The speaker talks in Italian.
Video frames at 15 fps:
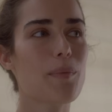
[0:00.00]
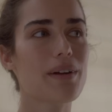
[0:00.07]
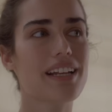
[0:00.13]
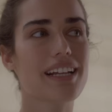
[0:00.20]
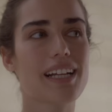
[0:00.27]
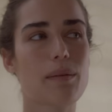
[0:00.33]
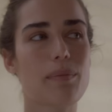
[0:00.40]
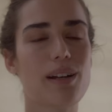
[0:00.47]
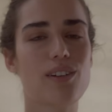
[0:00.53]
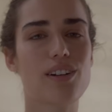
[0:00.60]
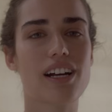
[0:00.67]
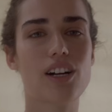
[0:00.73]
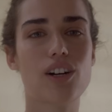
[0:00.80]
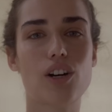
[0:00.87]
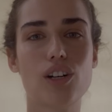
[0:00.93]
per il capello
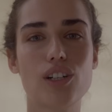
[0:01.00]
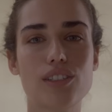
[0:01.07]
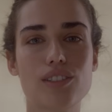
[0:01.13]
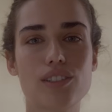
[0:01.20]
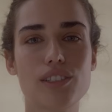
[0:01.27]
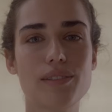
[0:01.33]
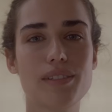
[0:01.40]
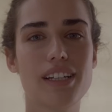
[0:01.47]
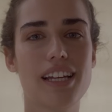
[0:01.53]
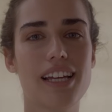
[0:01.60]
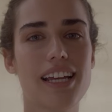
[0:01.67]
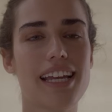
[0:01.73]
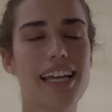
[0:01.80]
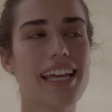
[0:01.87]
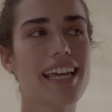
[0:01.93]
raccolto
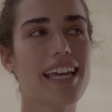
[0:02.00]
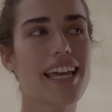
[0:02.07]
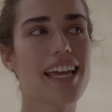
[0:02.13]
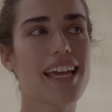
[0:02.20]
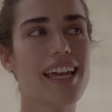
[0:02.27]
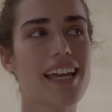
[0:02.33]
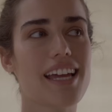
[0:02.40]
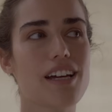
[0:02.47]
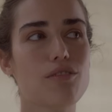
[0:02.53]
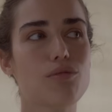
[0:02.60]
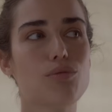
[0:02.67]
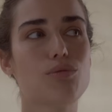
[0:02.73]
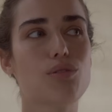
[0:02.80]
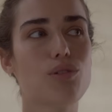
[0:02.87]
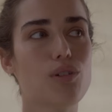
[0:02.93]
e
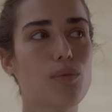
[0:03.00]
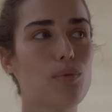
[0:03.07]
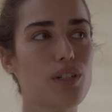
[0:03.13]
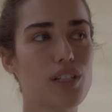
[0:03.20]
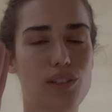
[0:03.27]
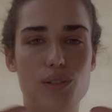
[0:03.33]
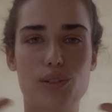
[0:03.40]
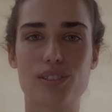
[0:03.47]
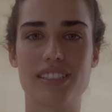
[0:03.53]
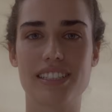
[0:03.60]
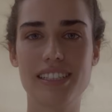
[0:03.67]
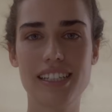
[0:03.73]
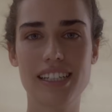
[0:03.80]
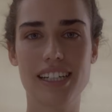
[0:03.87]
un trucco pulito così.